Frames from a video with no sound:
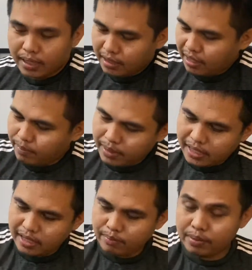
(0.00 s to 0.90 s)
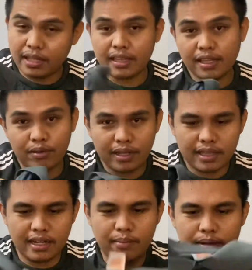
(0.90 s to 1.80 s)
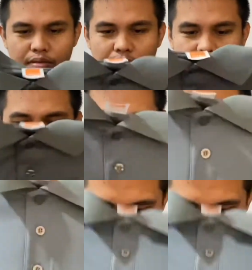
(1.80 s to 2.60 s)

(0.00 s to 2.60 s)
tidak apalah yang penting tahun ini kita ada baju kondangan